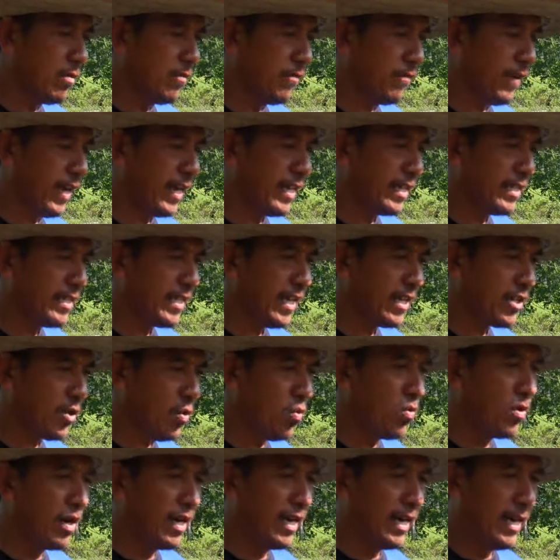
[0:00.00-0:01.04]
แฟนเจ๊
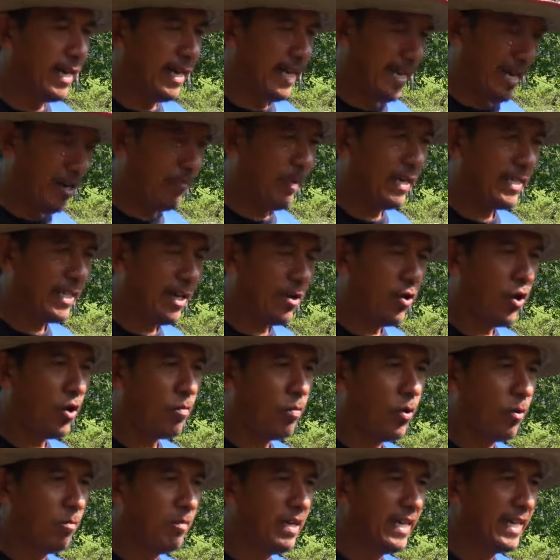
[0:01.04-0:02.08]
กุ้งอ่ะเอาไปจากคอก
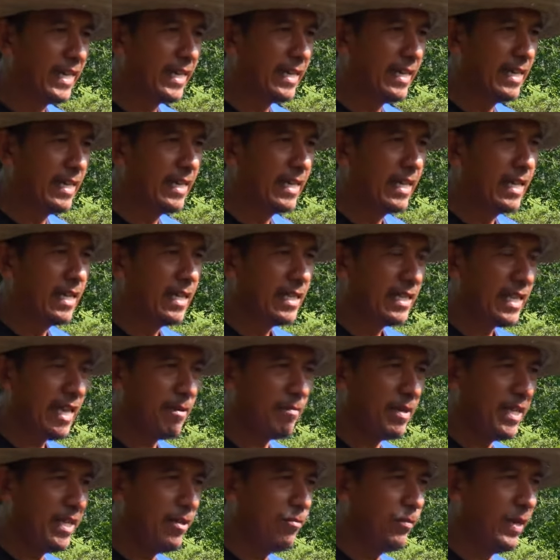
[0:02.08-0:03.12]
ผมเลยแต่
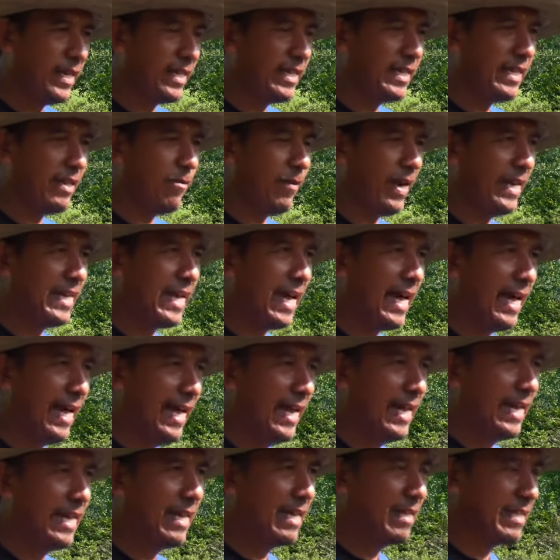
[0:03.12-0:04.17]
พีวิทย์ควายนา
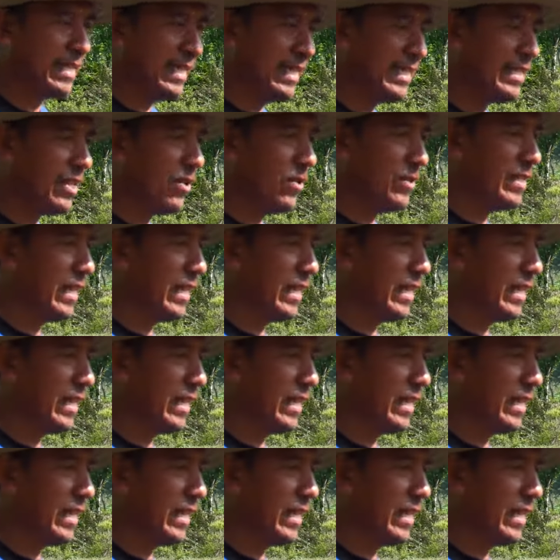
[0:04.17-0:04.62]
ซื้อต่อ